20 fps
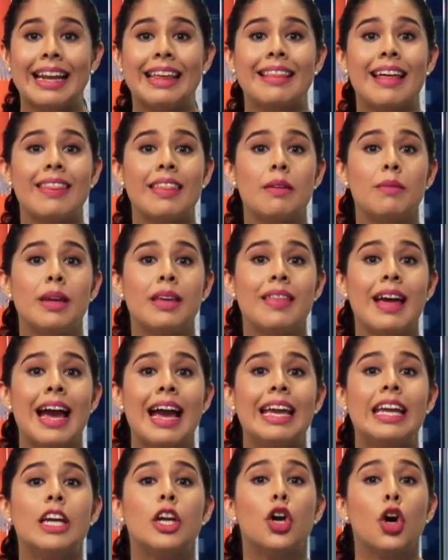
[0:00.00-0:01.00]
calidad de
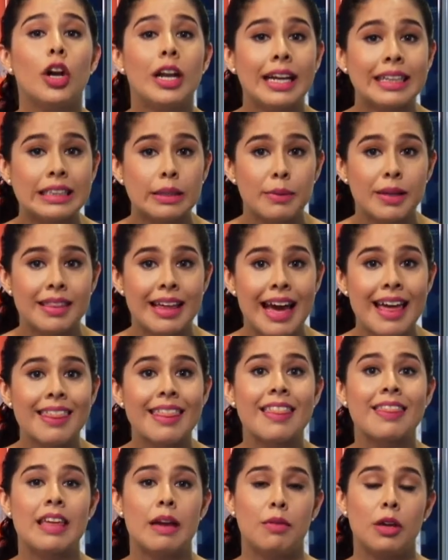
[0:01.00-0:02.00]
vida y
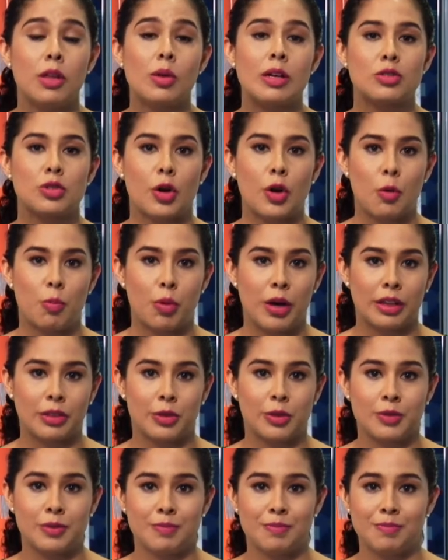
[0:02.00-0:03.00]
conectividad debido a su
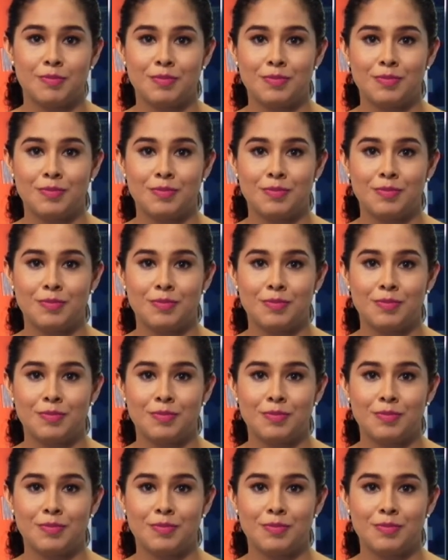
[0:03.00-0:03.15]
aeropuerto.